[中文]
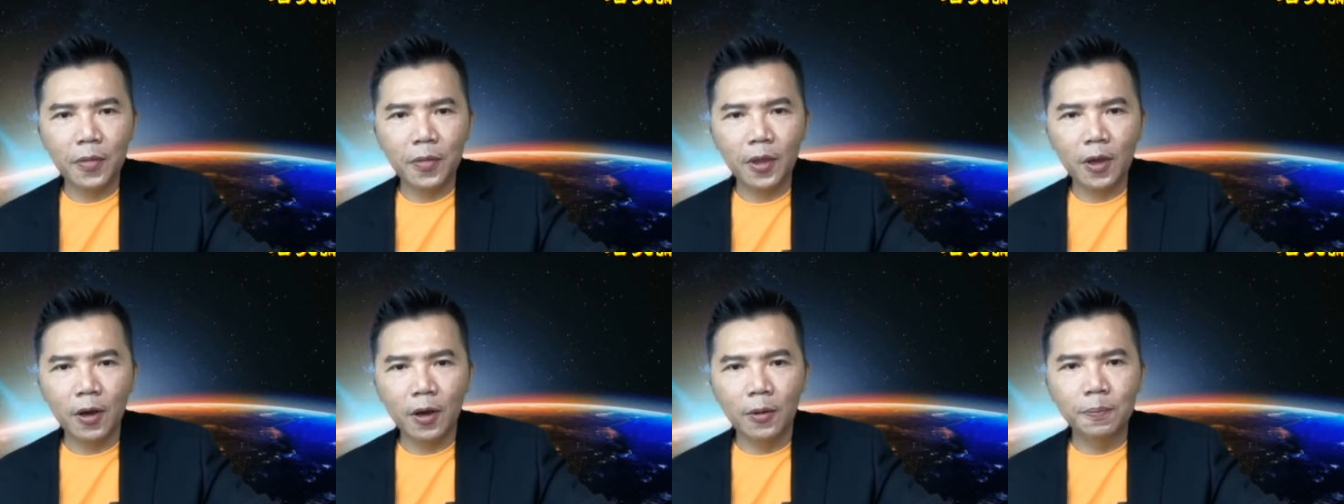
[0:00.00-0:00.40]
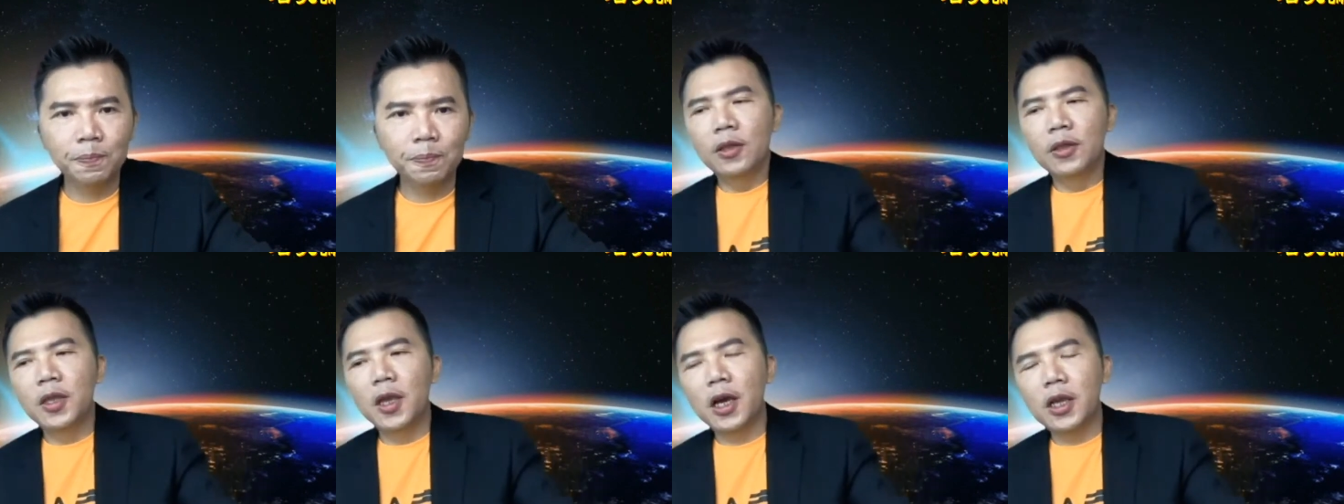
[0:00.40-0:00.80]
好，
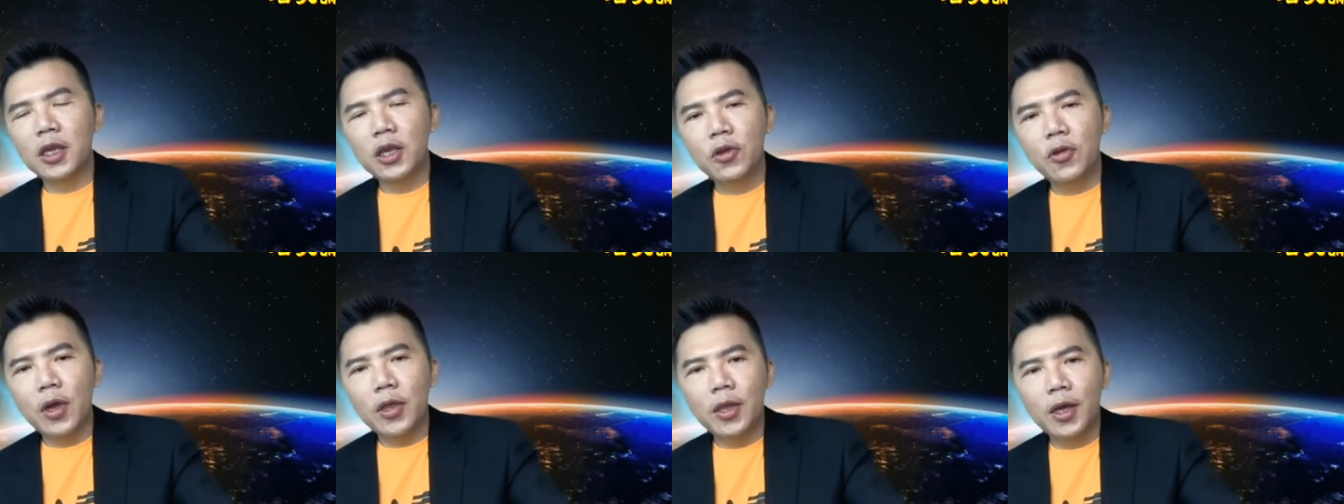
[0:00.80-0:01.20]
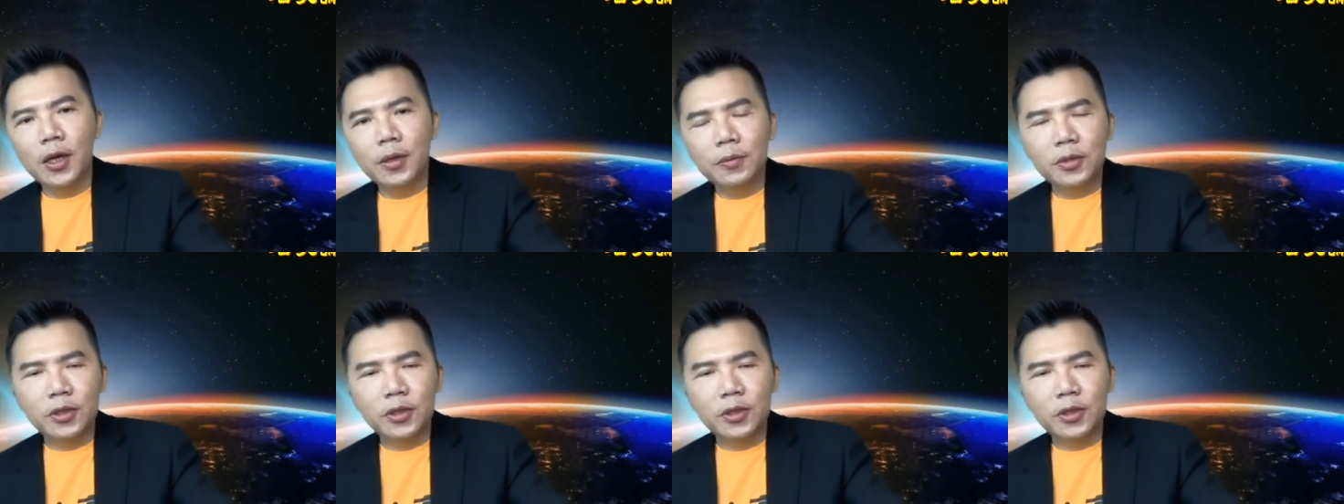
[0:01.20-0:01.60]
第二一员
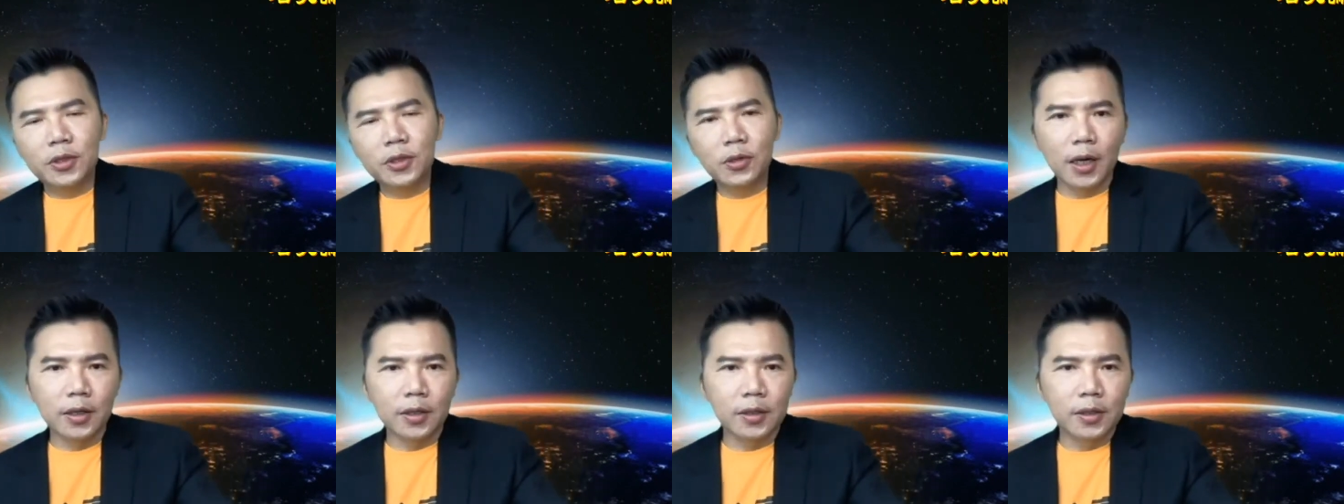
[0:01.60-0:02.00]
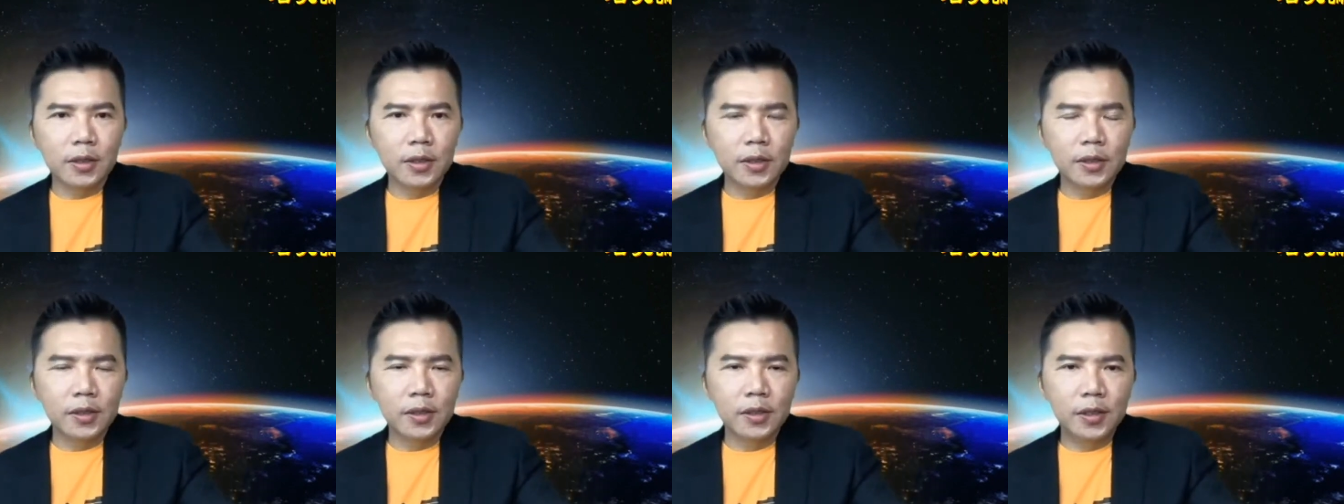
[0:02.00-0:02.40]
呢，就是讲
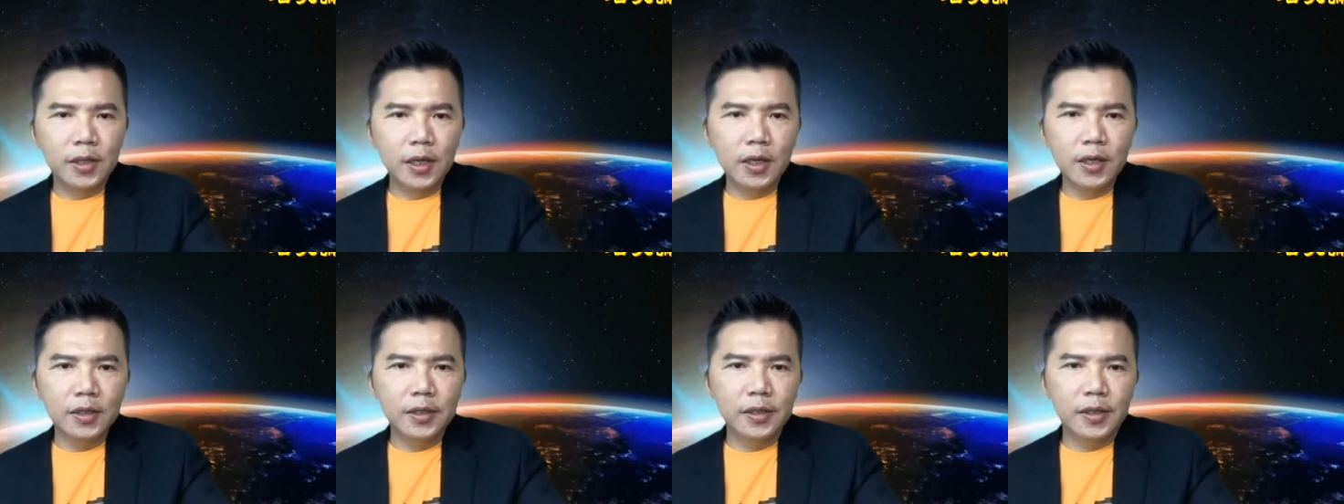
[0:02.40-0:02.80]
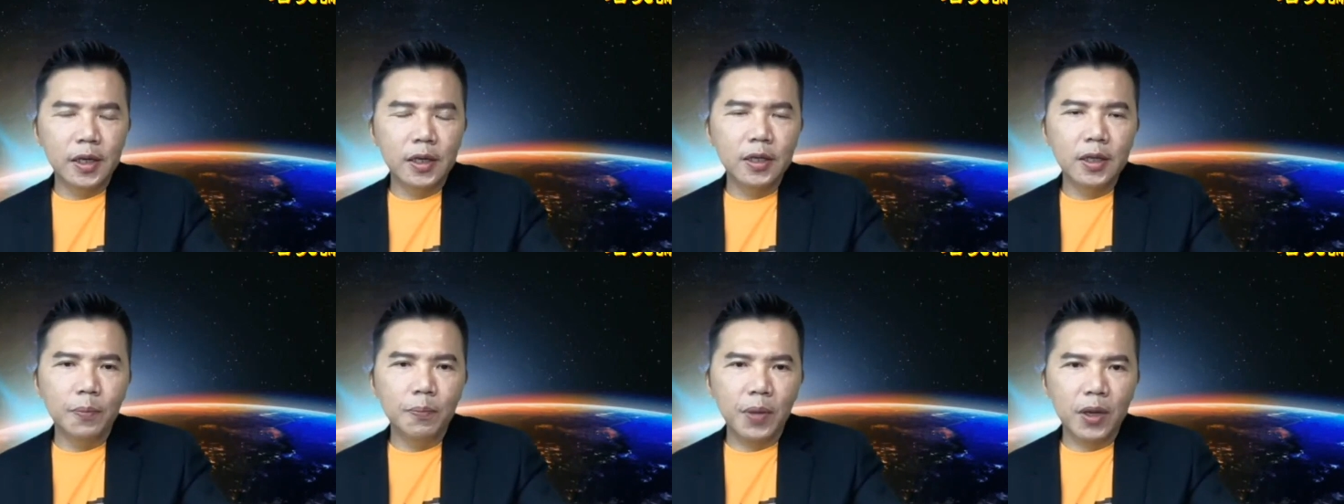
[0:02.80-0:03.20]
新
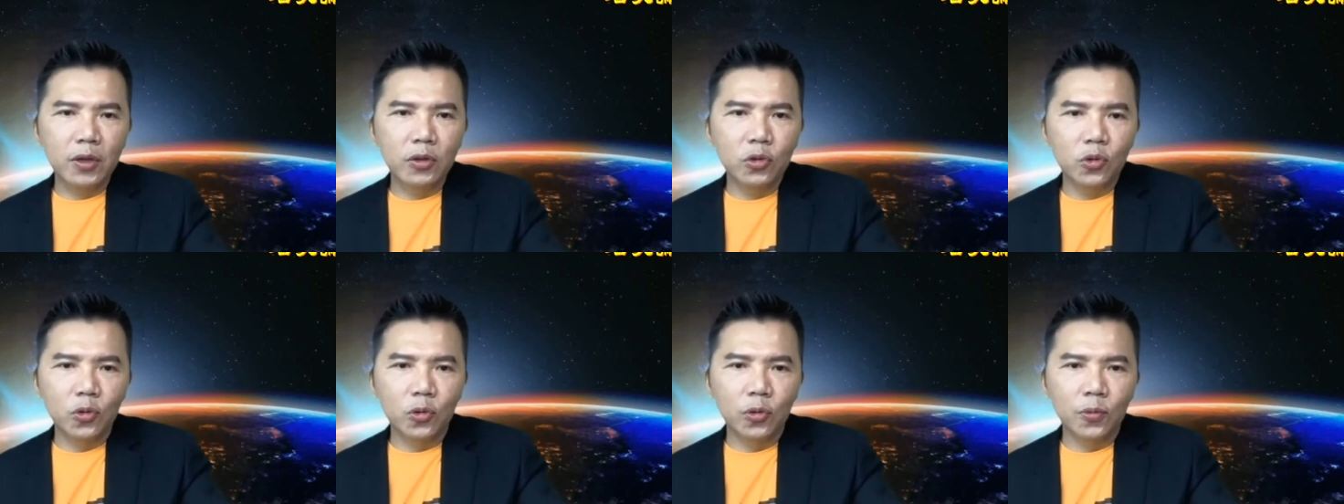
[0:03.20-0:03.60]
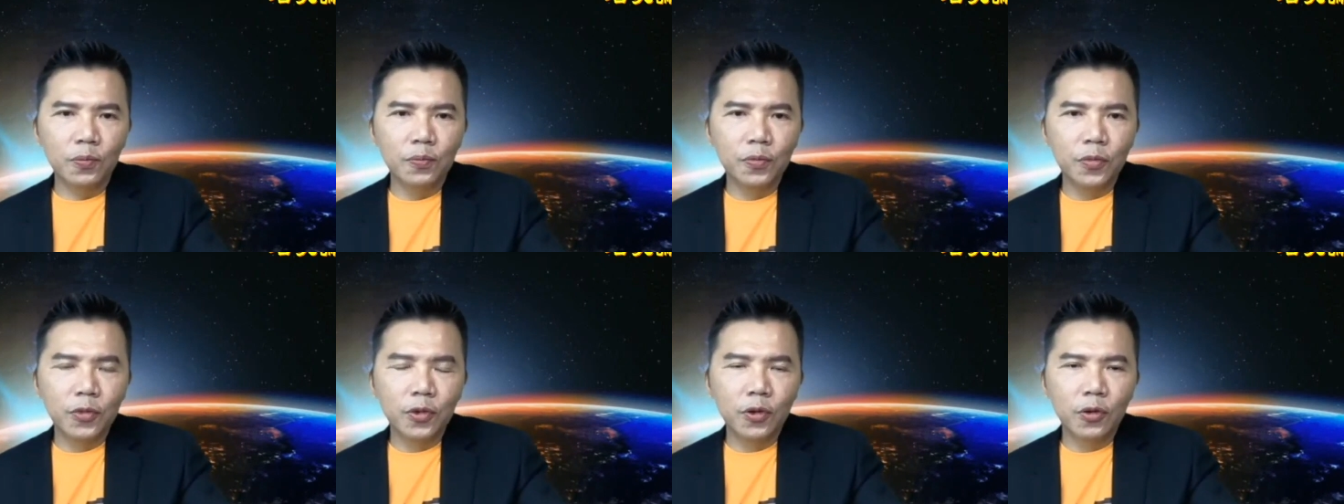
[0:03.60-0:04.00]
型的病毒
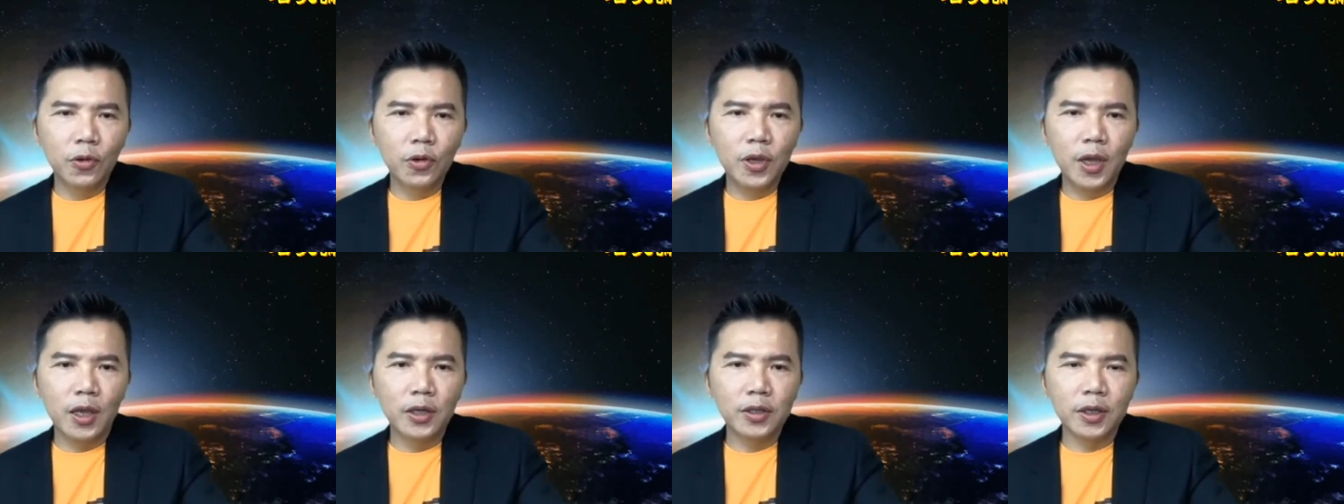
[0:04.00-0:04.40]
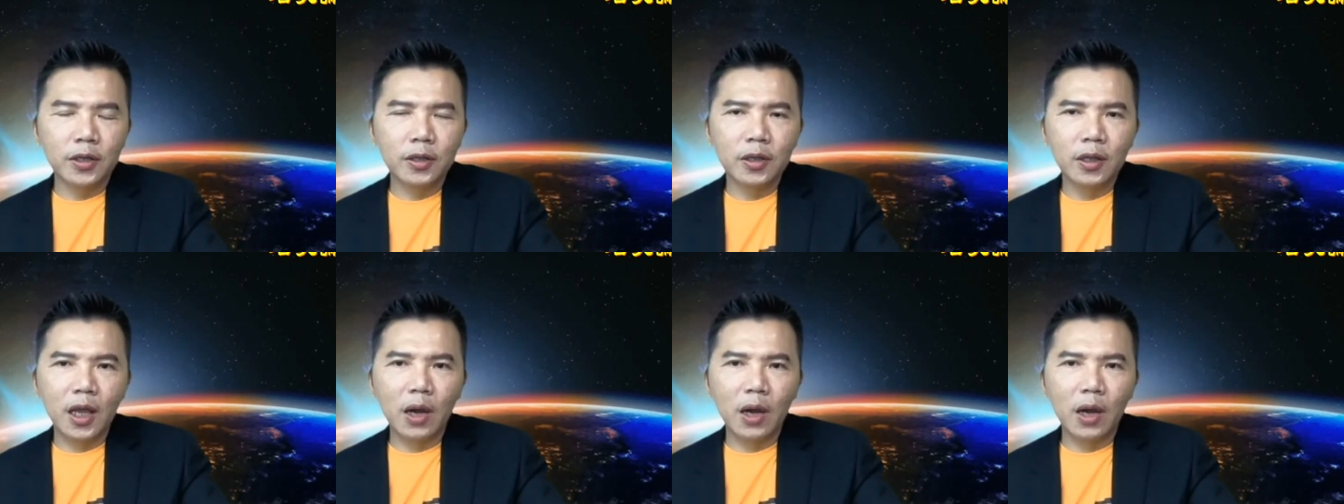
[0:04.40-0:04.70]
会延伸。